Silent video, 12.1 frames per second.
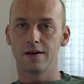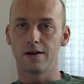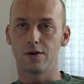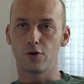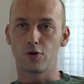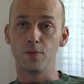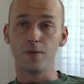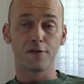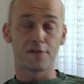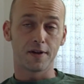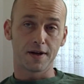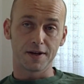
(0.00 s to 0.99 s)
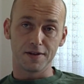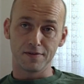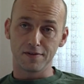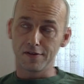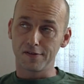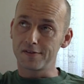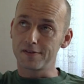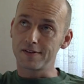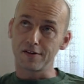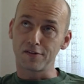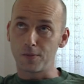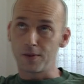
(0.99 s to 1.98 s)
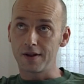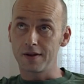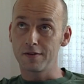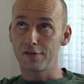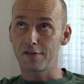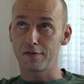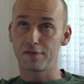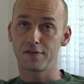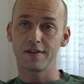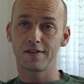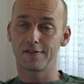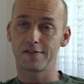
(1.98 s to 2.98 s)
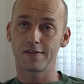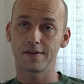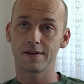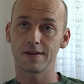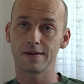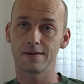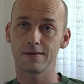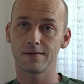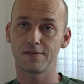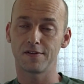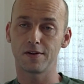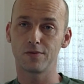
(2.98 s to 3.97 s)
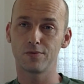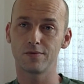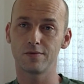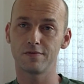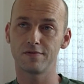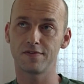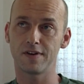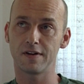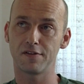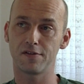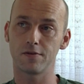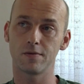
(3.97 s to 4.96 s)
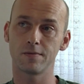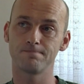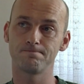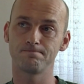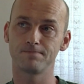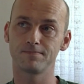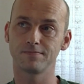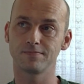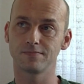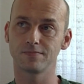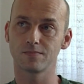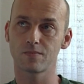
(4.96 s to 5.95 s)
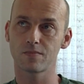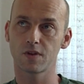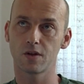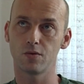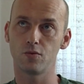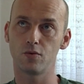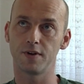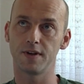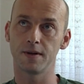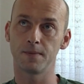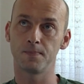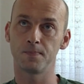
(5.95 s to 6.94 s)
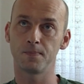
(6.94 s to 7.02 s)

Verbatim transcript: alors comment ça arrivé cette expérience En fait, c'est toute une phase où on est, euh,